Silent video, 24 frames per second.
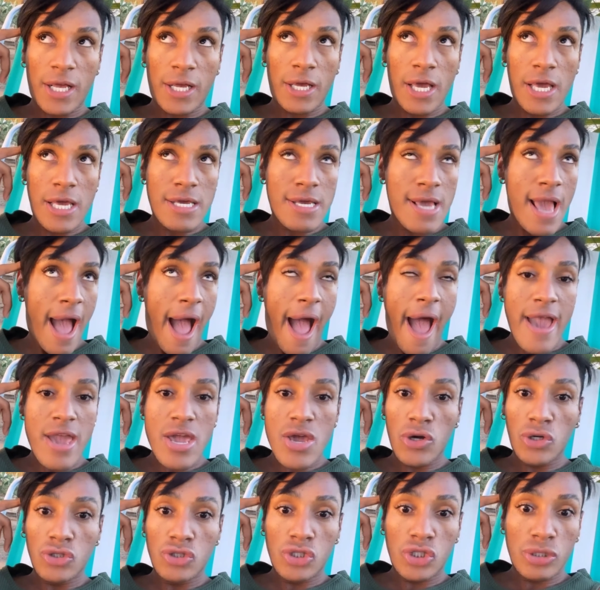E aí
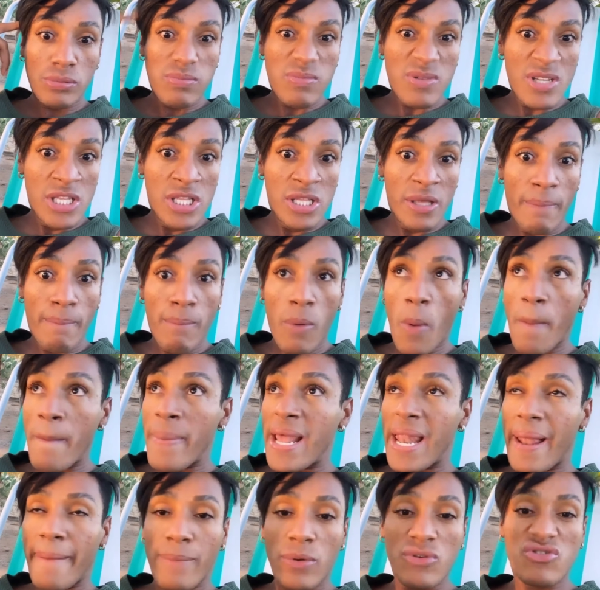eu disse, minha,
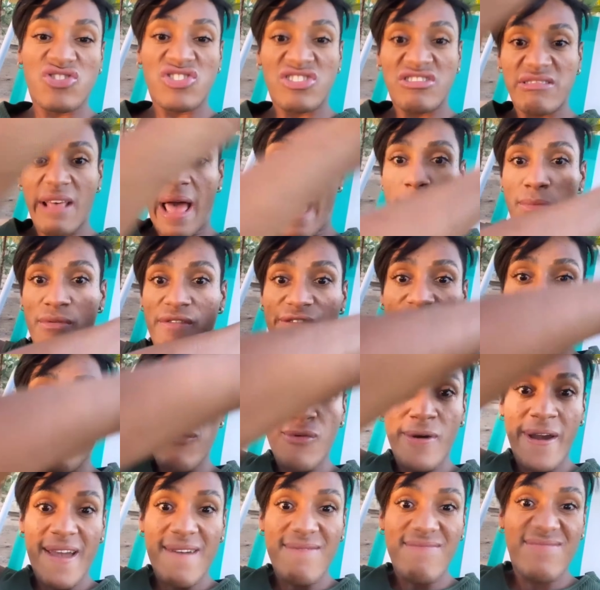pelo sai, uma
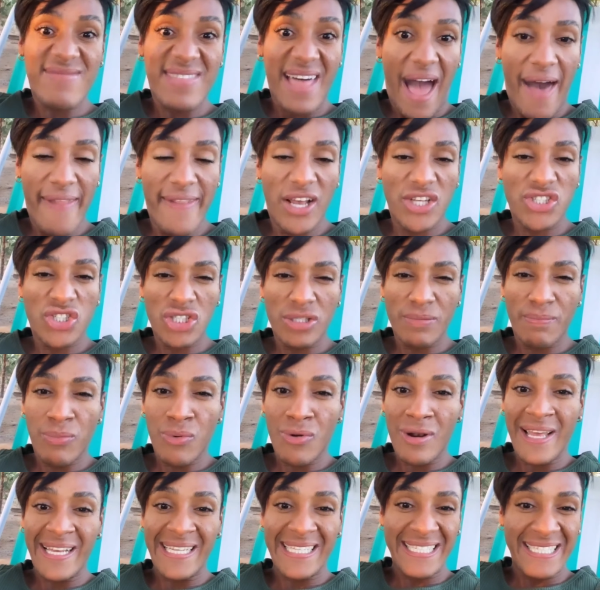foguetada. A gente
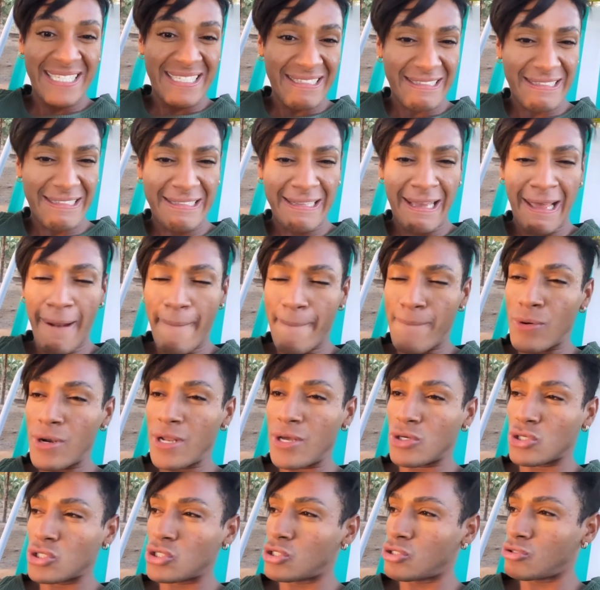pulei em cancela,
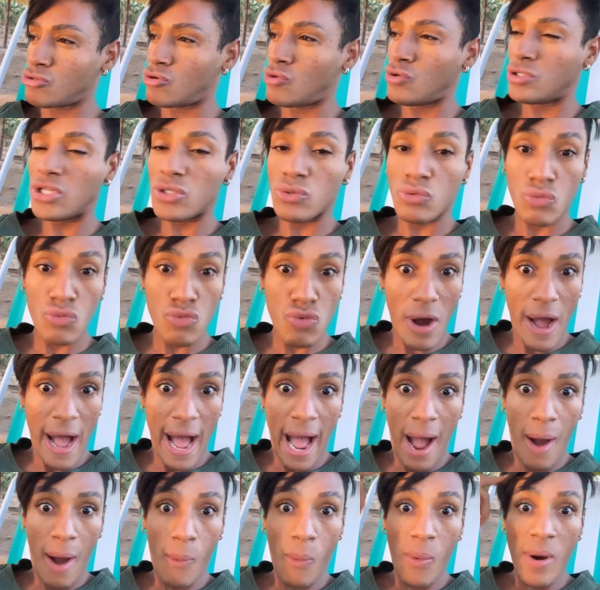pulei as coisas do
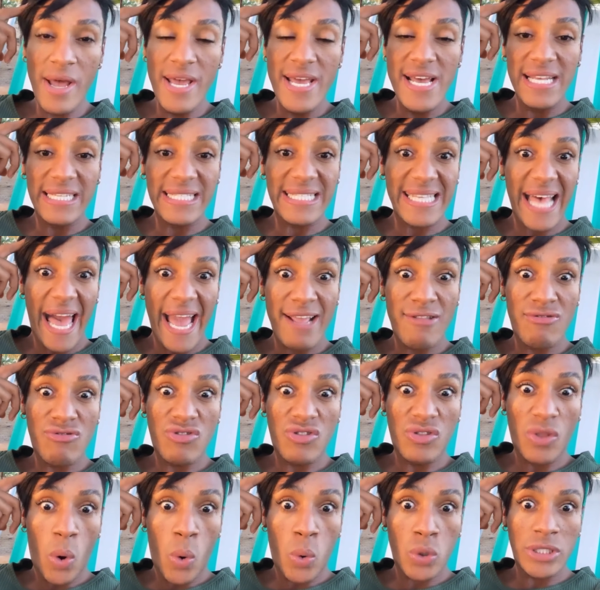curral. Sai
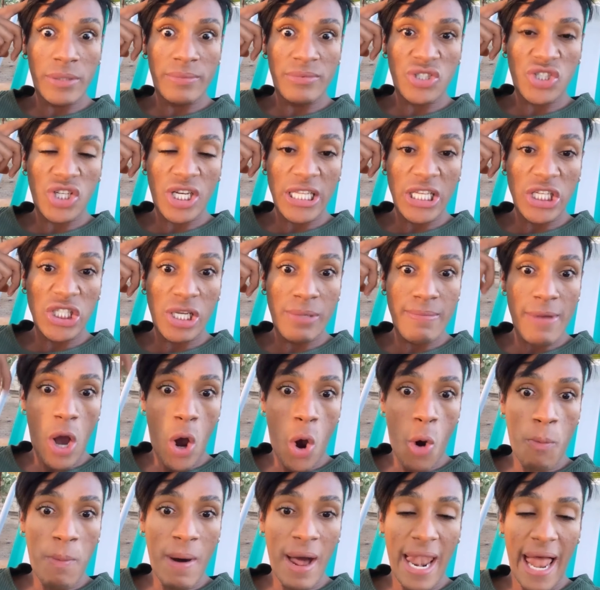doida, menina. Chega, deixei minha
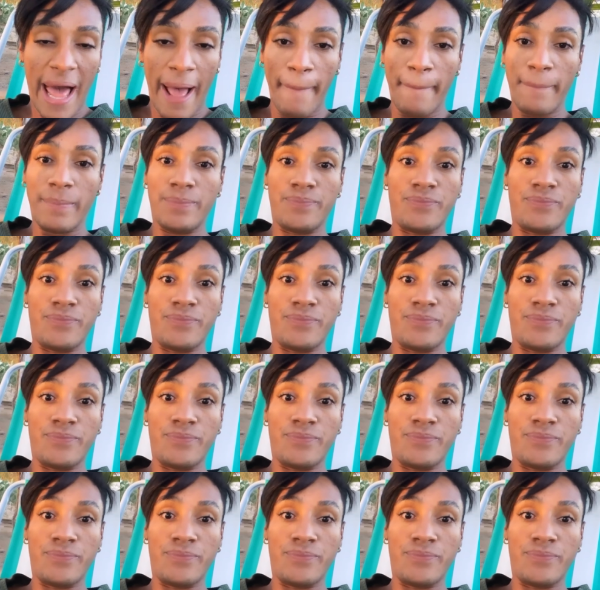roupa lá.